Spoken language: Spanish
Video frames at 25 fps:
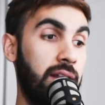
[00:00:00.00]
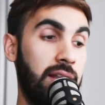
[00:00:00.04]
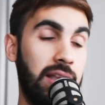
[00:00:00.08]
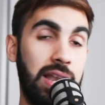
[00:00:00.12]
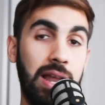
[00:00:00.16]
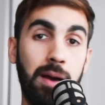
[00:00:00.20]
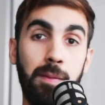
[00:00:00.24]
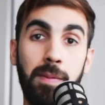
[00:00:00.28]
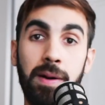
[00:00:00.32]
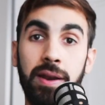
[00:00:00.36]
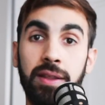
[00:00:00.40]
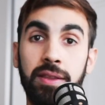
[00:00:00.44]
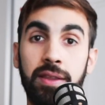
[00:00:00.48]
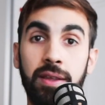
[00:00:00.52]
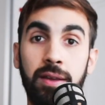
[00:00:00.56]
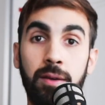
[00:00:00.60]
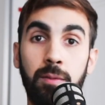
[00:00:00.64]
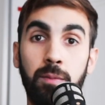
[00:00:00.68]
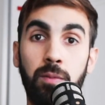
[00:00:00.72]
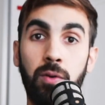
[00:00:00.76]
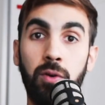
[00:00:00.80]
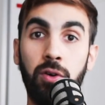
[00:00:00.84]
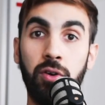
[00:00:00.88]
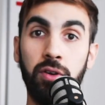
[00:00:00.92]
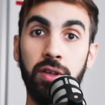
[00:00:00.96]
la parte
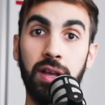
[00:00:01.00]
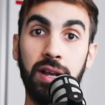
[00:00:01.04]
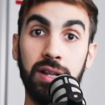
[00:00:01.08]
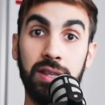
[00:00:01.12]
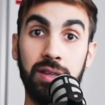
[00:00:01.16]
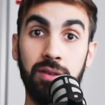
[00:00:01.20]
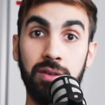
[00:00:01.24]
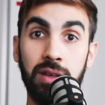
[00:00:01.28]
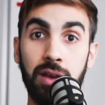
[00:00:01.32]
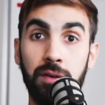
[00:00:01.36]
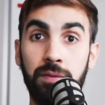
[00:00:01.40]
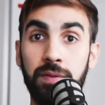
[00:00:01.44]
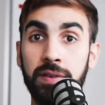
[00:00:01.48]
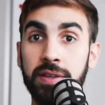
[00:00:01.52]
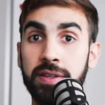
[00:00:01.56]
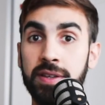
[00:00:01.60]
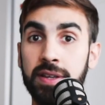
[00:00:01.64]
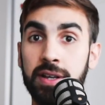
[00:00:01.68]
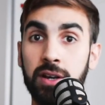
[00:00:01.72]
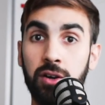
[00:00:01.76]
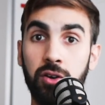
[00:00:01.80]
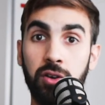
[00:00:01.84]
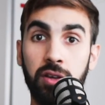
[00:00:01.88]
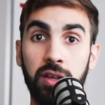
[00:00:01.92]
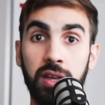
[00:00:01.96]
un poco de actividad
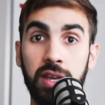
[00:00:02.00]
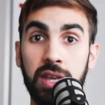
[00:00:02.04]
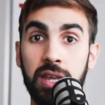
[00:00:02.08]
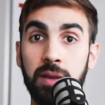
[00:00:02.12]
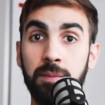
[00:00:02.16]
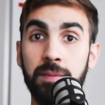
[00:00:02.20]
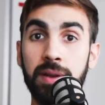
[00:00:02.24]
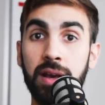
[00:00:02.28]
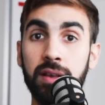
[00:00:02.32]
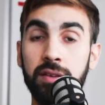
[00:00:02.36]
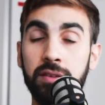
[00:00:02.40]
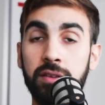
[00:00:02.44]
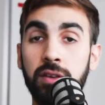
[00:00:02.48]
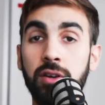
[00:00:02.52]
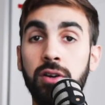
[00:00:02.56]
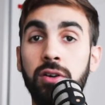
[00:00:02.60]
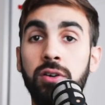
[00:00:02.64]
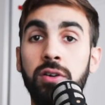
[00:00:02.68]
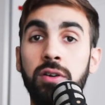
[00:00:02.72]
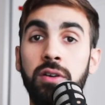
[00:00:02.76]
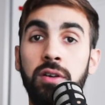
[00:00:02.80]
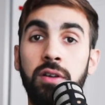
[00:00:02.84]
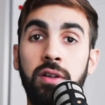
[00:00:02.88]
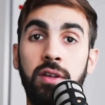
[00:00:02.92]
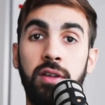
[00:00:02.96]
física o de gimnasio
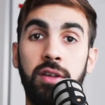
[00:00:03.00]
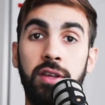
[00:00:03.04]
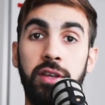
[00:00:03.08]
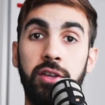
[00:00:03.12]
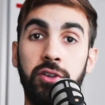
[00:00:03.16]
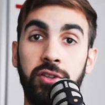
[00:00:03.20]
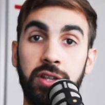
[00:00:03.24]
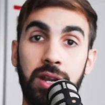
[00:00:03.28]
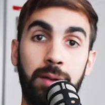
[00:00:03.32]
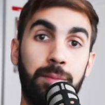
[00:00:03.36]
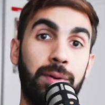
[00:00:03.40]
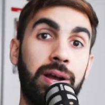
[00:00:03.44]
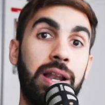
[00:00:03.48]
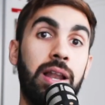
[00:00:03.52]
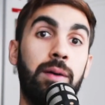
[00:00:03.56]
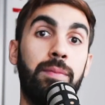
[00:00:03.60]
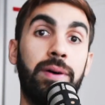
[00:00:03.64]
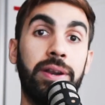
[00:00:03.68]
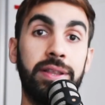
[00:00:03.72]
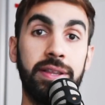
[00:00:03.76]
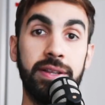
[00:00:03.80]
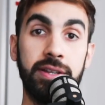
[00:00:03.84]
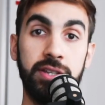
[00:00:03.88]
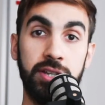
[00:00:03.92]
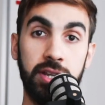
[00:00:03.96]
y otra para la
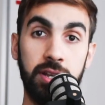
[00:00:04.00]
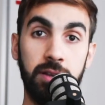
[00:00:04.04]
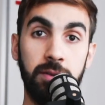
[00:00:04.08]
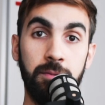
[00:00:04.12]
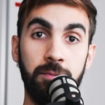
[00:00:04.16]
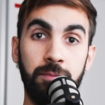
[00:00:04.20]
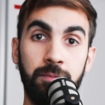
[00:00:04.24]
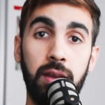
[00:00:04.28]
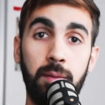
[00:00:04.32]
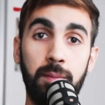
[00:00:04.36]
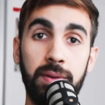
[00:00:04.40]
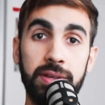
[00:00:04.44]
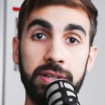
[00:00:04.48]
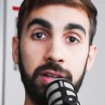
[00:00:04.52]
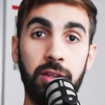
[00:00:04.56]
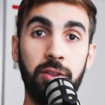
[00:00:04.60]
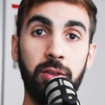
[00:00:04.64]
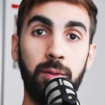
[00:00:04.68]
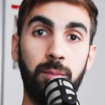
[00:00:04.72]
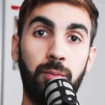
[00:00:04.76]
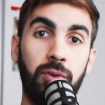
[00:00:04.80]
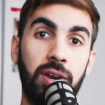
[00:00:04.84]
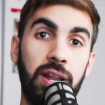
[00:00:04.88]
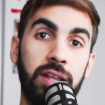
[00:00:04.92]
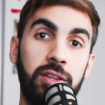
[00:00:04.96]
parte chill.
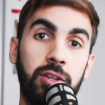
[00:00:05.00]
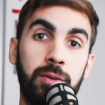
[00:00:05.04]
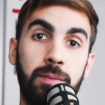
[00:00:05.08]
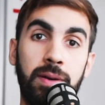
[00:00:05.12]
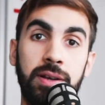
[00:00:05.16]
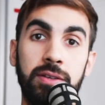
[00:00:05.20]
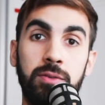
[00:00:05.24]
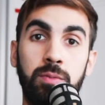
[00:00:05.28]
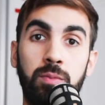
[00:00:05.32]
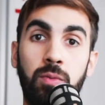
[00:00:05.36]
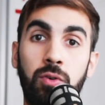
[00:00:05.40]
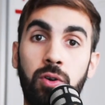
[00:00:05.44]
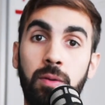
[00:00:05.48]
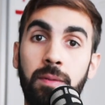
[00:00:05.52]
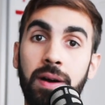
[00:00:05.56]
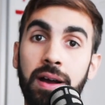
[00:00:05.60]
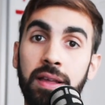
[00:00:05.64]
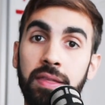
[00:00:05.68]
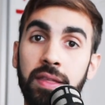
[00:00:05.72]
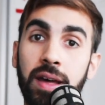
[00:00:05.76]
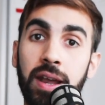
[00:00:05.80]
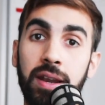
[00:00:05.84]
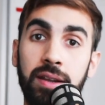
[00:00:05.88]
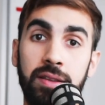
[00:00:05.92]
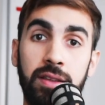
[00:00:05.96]
Empezando por las tomas un poco
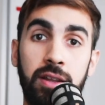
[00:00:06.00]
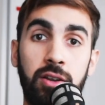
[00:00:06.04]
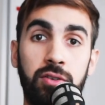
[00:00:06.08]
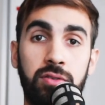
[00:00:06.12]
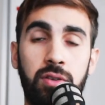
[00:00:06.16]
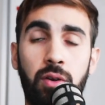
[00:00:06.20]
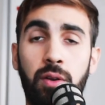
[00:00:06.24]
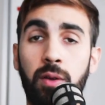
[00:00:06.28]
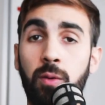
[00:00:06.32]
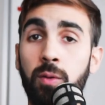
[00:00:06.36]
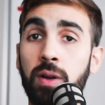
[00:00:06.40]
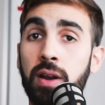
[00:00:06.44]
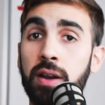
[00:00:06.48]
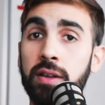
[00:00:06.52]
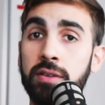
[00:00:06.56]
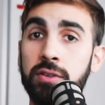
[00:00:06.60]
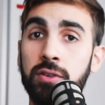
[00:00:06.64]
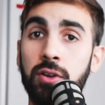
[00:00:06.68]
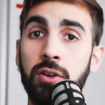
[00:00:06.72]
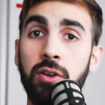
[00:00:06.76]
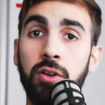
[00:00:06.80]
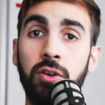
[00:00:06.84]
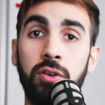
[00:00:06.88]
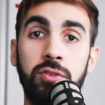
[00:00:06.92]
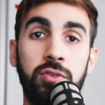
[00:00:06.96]
más dark de los auriculares
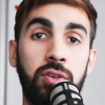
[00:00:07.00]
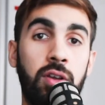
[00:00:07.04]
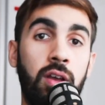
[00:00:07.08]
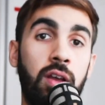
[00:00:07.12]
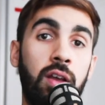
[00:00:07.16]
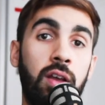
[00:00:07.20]
solos,